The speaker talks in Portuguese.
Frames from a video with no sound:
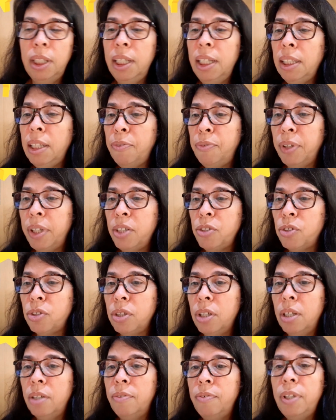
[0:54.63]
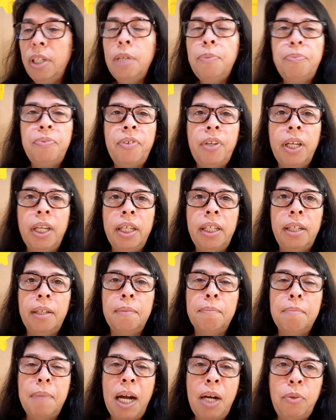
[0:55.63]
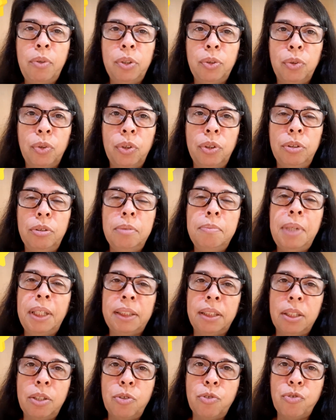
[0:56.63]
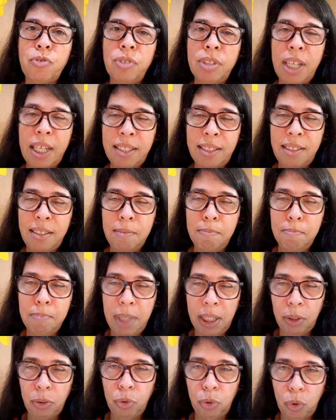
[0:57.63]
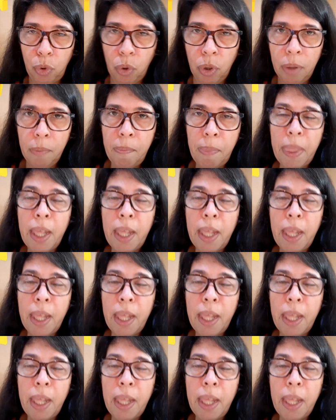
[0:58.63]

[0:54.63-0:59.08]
E na frente, Felipe Ferreira, Marco Antônio e Matheus Nascimento.